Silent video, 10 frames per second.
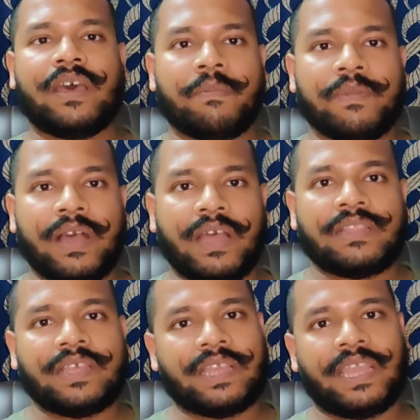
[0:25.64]
आप कहाँ
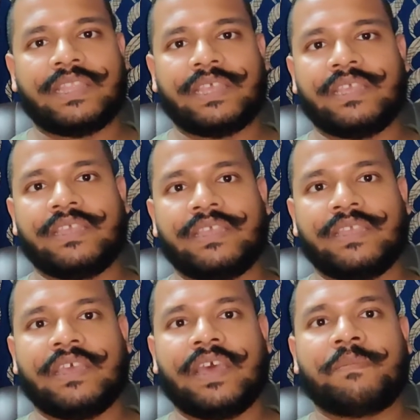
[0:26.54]
तक गए थे
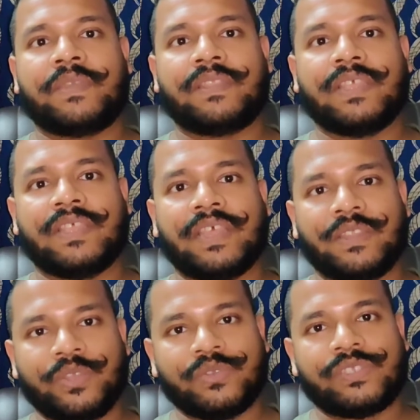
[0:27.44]
आप कितनी देर
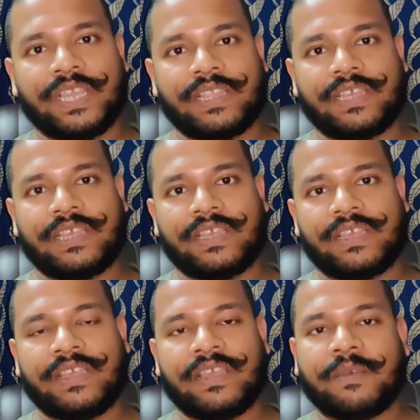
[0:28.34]
यूज़ किए थे
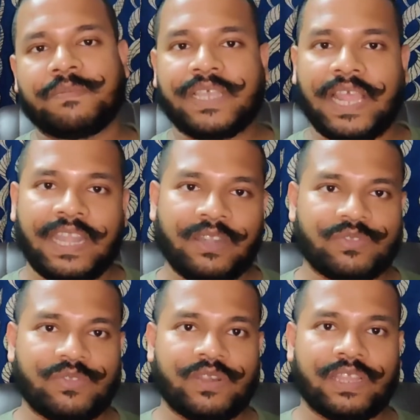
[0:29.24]
कब साइलेंट
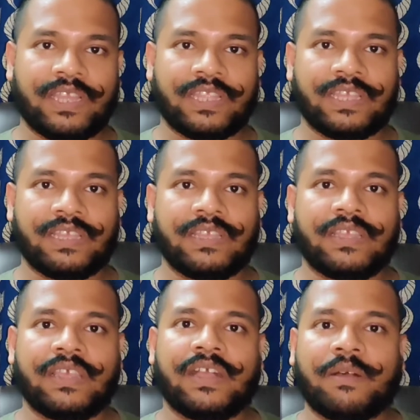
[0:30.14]
उसको रखे थे
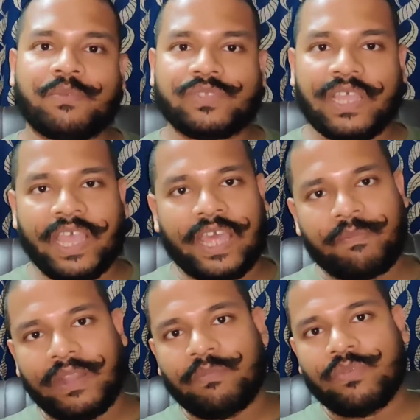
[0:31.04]
कब उसका
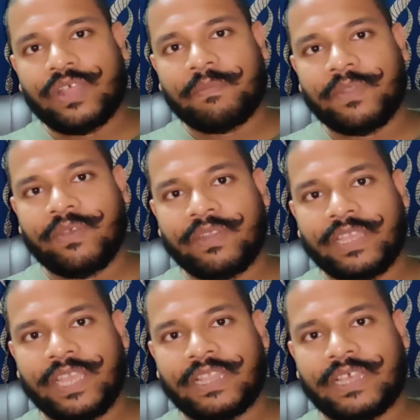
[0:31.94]
एयरप्लेन मोड आपने ऑन
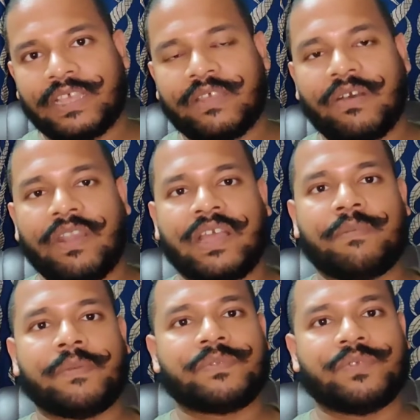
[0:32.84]
किया था और
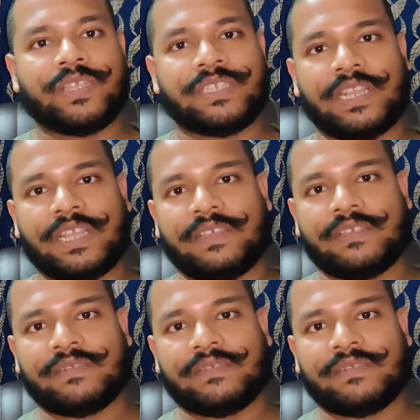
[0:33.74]
कब आप सोने चल गए